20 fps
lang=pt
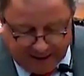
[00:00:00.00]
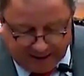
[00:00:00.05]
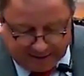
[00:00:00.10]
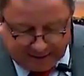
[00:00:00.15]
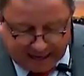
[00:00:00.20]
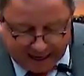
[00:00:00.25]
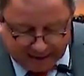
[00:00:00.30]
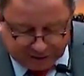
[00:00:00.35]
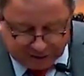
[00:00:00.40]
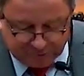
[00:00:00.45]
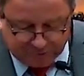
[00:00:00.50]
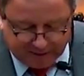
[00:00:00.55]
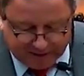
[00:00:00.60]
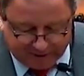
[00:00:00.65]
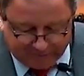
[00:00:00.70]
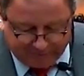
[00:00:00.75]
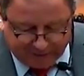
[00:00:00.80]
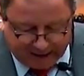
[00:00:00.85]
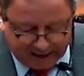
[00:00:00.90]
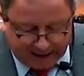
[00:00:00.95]
Tardio para
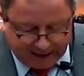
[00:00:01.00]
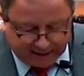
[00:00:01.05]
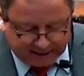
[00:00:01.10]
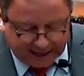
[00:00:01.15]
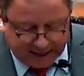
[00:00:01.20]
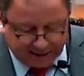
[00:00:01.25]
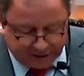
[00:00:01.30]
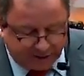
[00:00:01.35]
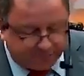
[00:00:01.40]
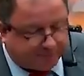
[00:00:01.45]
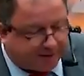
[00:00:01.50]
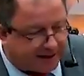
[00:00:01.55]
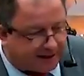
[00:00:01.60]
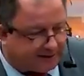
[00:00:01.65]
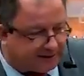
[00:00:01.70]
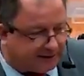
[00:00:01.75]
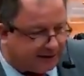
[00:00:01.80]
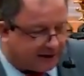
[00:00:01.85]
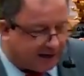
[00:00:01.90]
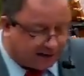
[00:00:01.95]
falar e tardio para
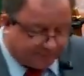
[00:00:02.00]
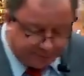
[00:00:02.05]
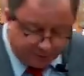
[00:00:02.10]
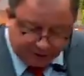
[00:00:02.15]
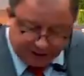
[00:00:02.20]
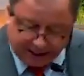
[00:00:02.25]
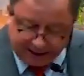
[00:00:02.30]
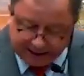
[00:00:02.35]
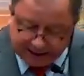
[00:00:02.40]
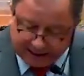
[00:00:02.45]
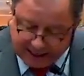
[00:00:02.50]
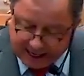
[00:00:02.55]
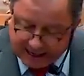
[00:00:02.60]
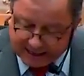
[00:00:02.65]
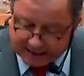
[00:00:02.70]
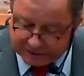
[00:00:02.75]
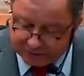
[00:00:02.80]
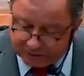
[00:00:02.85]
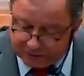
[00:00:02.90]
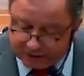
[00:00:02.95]
se irar. Por que, que ele
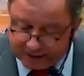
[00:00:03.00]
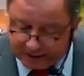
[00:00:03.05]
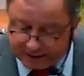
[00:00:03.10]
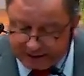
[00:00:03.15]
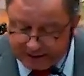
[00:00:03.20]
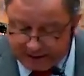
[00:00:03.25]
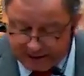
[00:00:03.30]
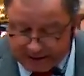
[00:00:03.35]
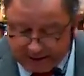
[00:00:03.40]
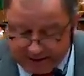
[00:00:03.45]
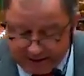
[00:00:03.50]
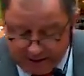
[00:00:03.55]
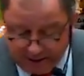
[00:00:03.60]
relaciona aqui